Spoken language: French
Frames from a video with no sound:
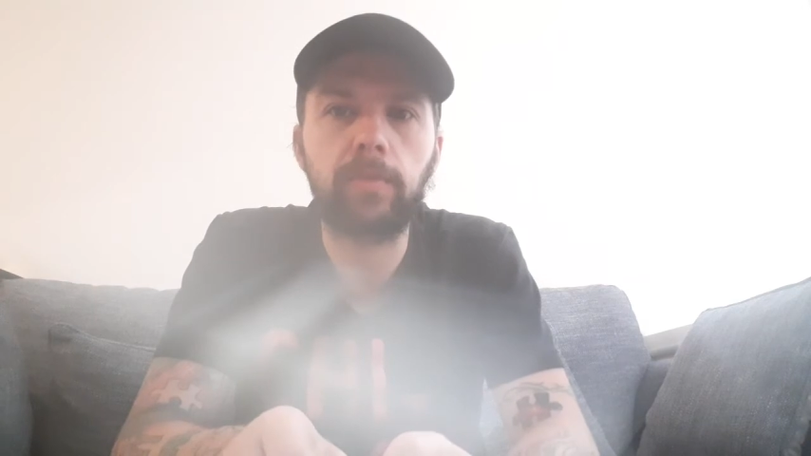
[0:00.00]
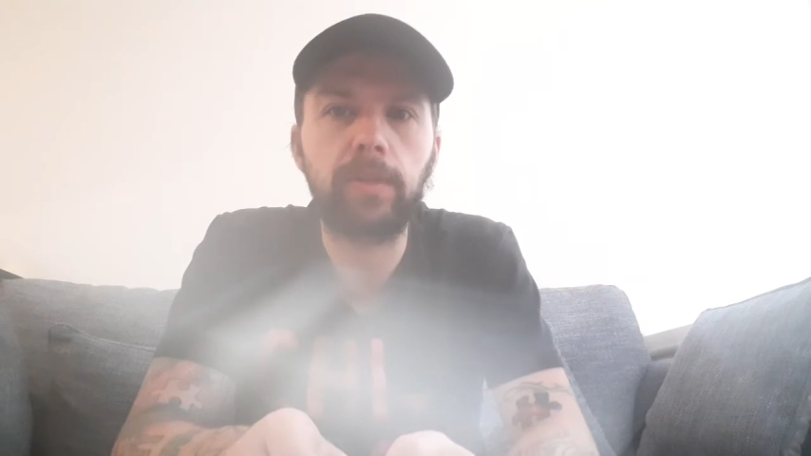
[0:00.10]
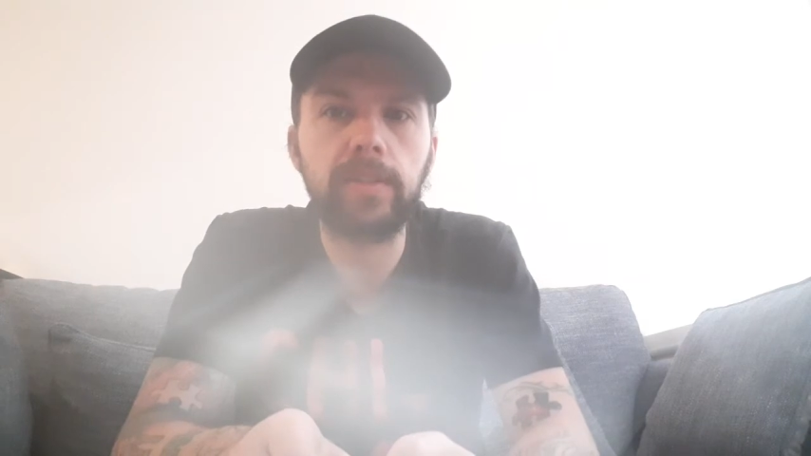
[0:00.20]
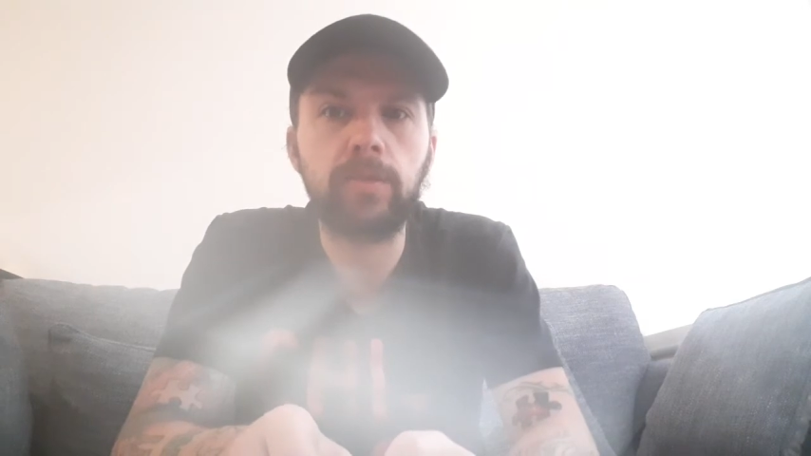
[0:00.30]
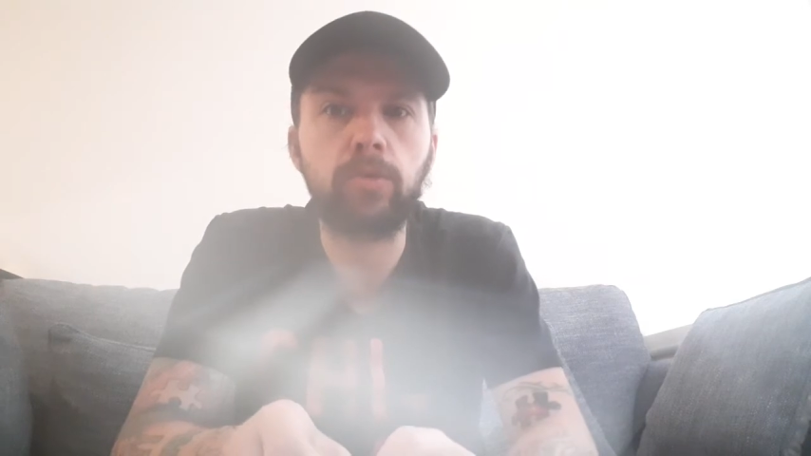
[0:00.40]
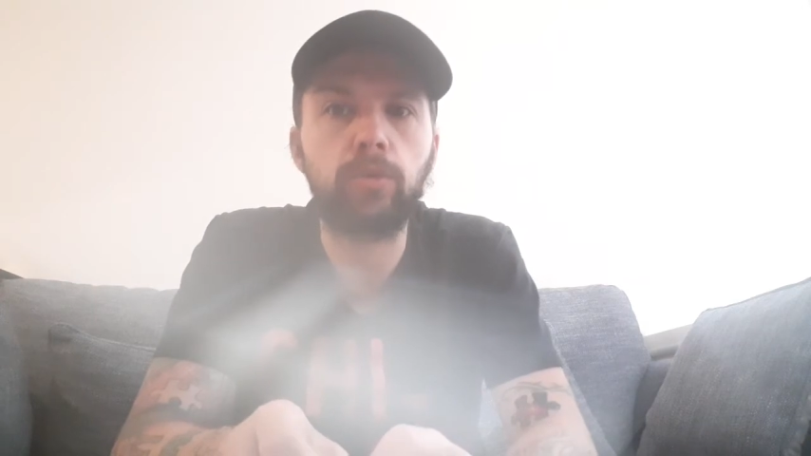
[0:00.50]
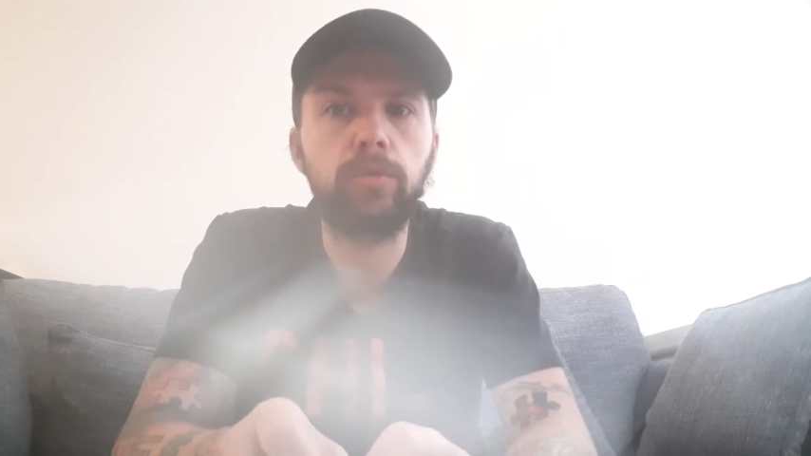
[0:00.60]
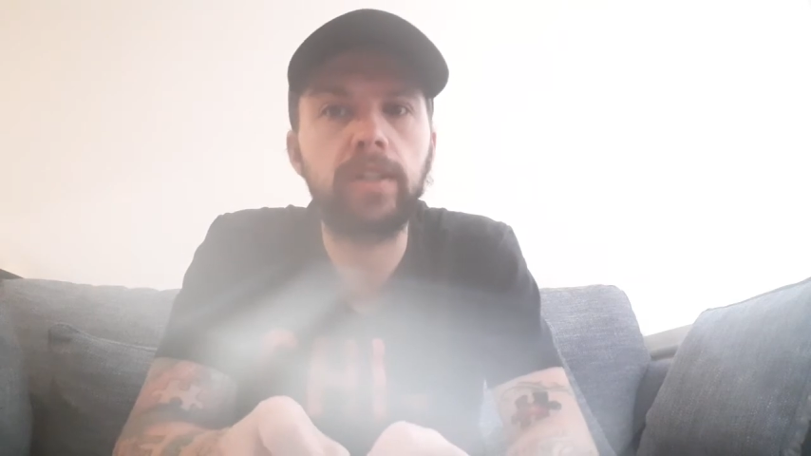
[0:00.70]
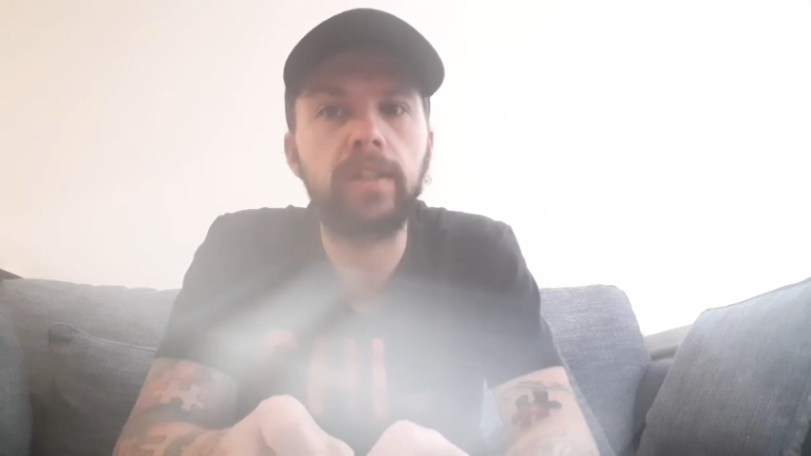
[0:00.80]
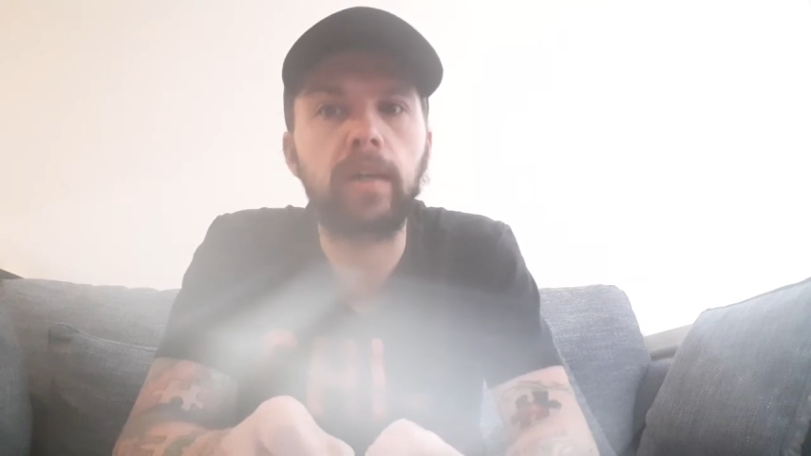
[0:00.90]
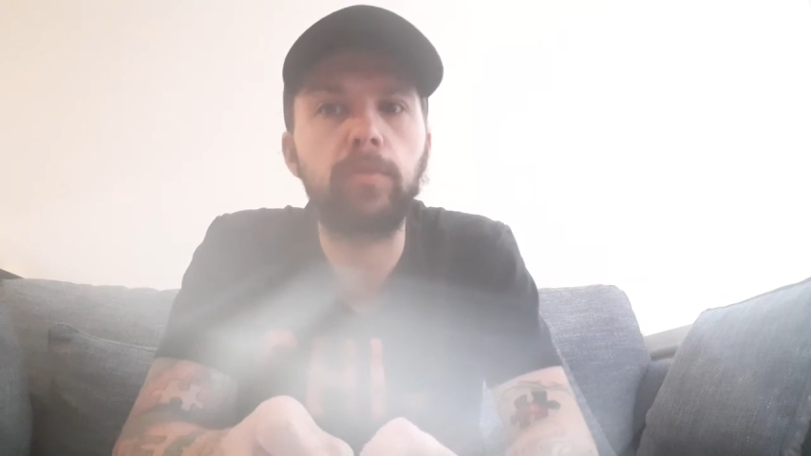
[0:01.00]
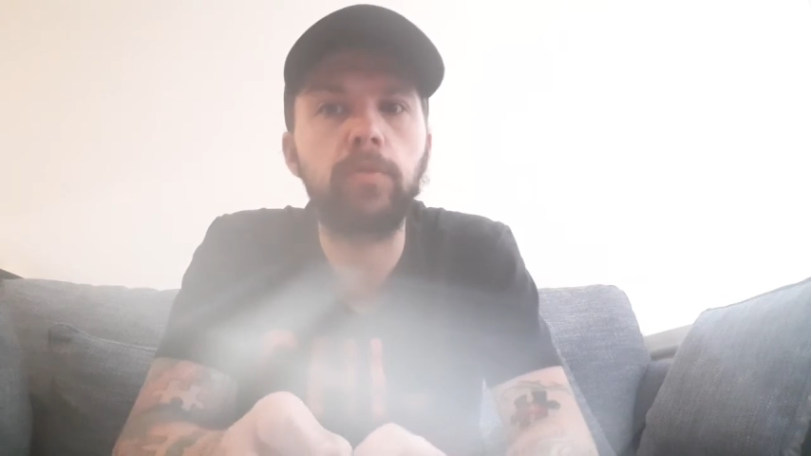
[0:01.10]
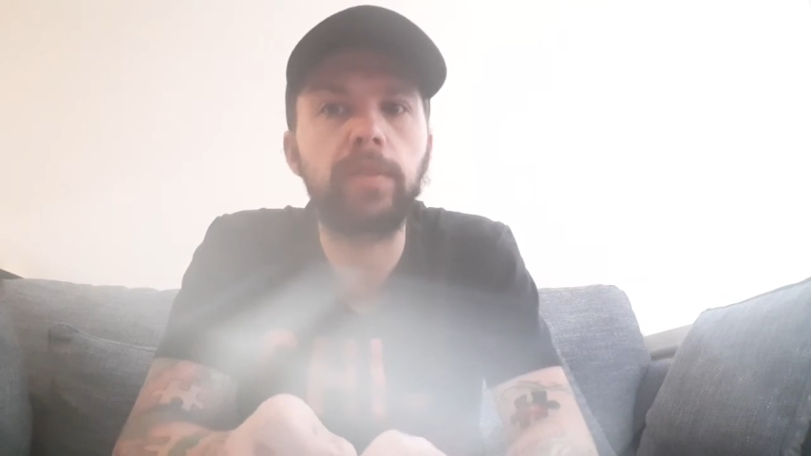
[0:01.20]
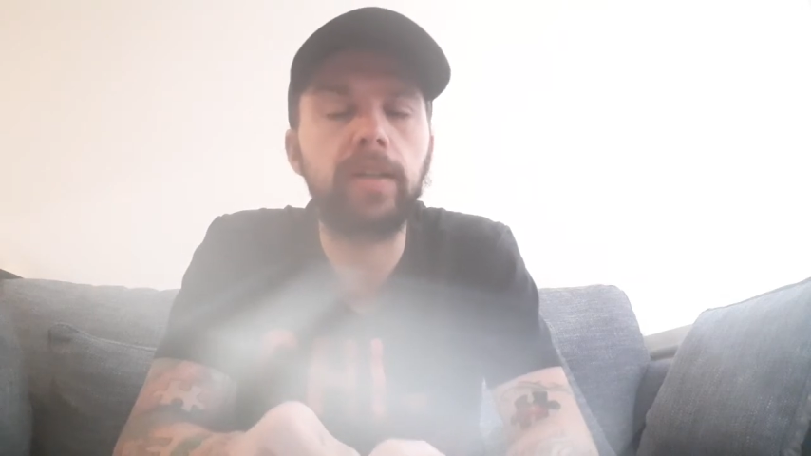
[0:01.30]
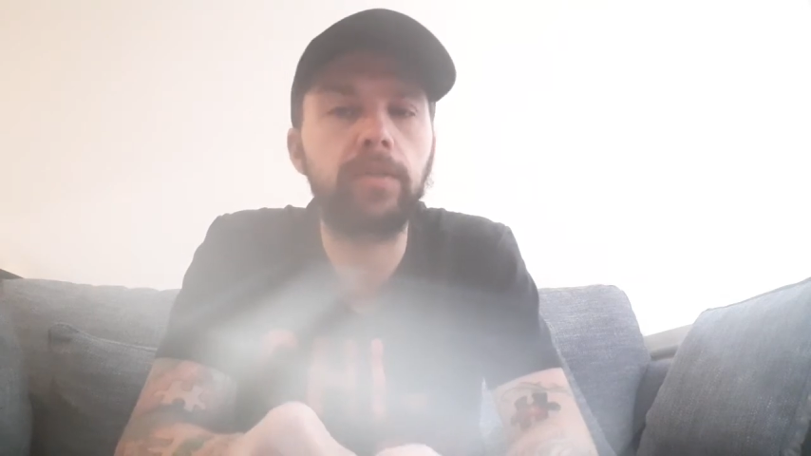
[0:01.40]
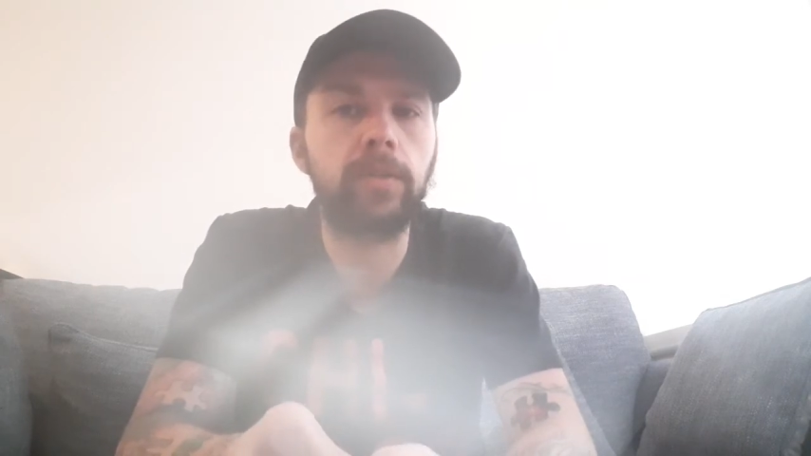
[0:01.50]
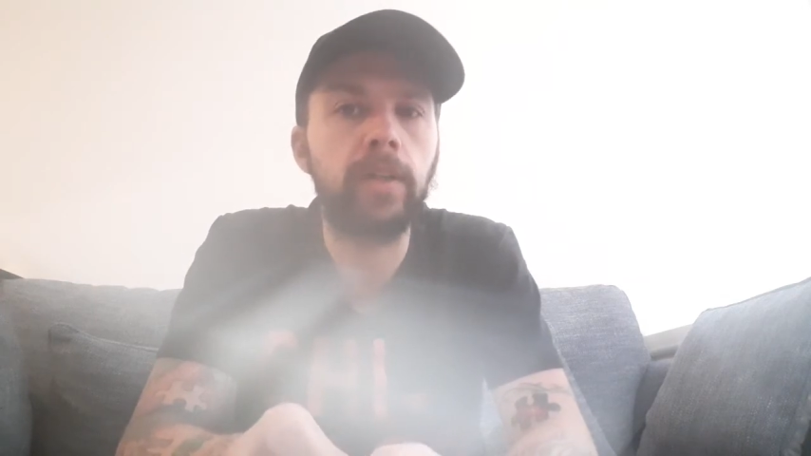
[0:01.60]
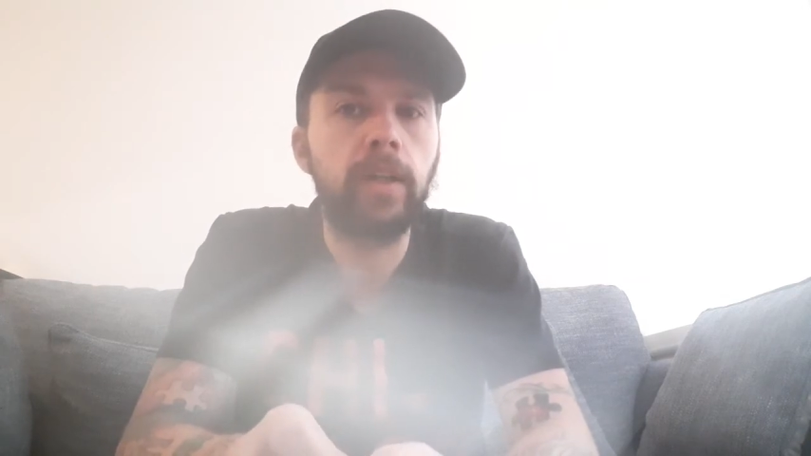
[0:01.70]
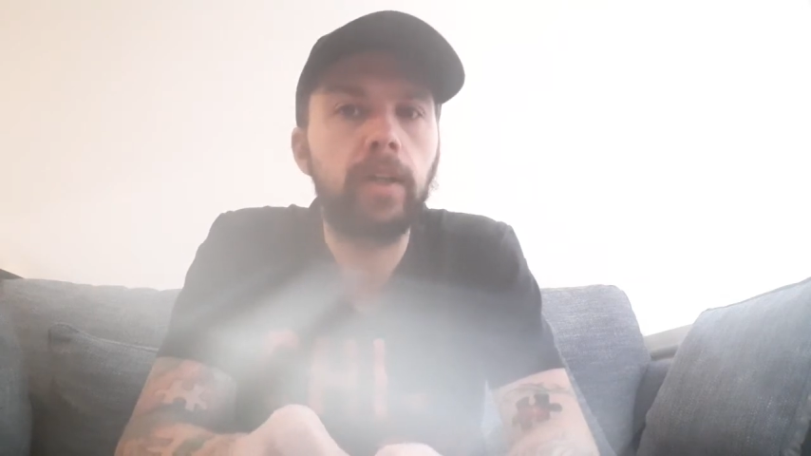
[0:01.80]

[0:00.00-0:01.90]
place et surtout il s'était un peu plein de,